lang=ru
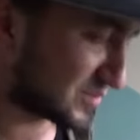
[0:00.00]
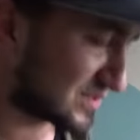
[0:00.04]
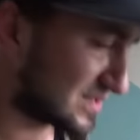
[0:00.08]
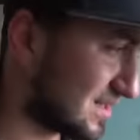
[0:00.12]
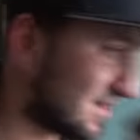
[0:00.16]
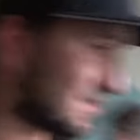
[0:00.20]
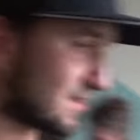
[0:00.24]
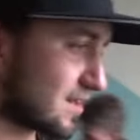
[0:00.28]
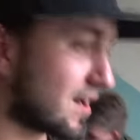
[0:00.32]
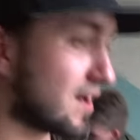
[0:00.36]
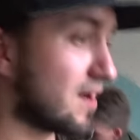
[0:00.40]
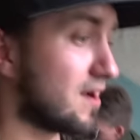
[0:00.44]

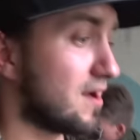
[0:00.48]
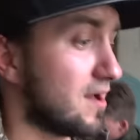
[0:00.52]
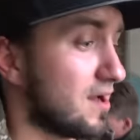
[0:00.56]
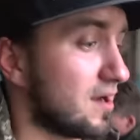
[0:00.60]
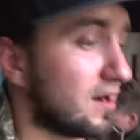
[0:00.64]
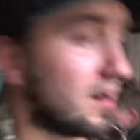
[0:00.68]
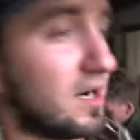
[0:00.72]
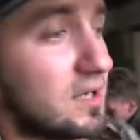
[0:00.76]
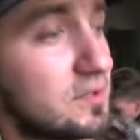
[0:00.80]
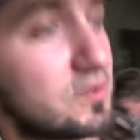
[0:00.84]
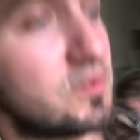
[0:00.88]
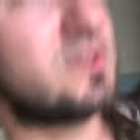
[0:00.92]
слегка
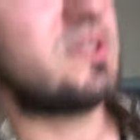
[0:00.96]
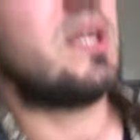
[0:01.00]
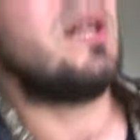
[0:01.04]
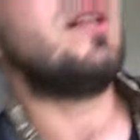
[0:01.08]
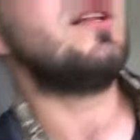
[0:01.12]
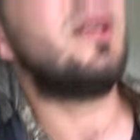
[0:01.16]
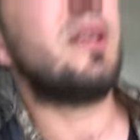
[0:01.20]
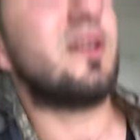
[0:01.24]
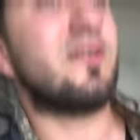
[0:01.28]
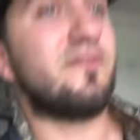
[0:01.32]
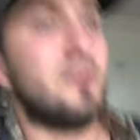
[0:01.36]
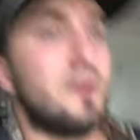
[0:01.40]
хату
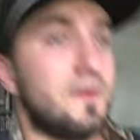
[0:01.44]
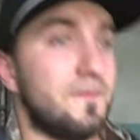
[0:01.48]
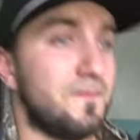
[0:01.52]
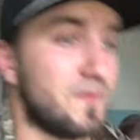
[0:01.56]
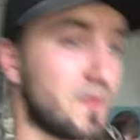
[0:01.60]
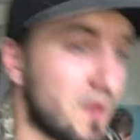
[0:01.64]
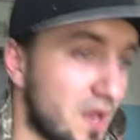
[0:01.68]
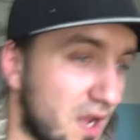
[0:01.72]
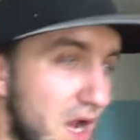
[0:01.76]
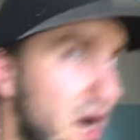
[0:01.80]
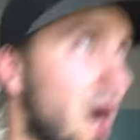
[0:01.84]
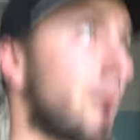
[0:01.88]
сталкеров,
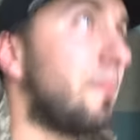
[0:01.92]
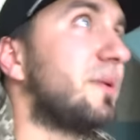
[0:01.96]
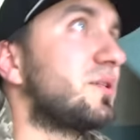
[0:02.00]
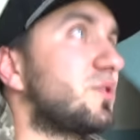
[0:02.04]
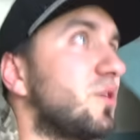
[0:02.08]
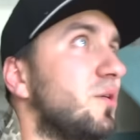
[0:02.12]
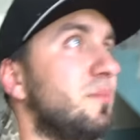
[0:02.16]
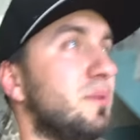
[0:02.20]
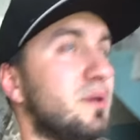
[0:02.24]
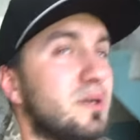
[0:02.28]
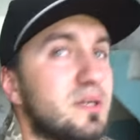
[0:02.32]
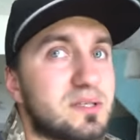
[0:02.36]
а
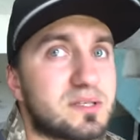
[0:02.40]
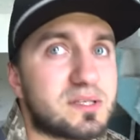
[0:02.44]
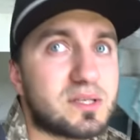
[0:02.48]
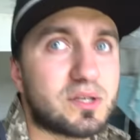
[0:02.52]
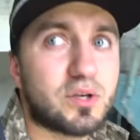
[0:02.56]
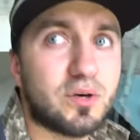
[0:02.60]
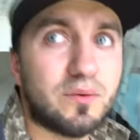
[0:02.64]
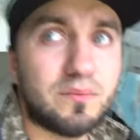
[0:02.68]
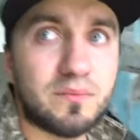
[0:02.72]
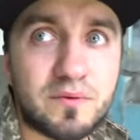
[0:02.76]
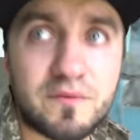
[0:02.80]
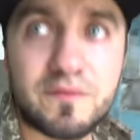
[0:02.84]
потом
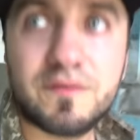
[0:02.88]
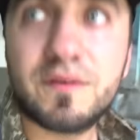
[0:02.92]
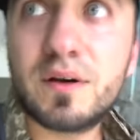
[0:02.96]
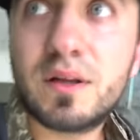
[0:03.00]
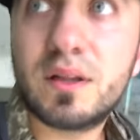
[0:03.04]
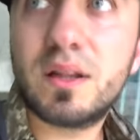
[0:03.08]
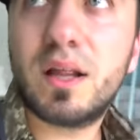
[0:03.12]
зайдем в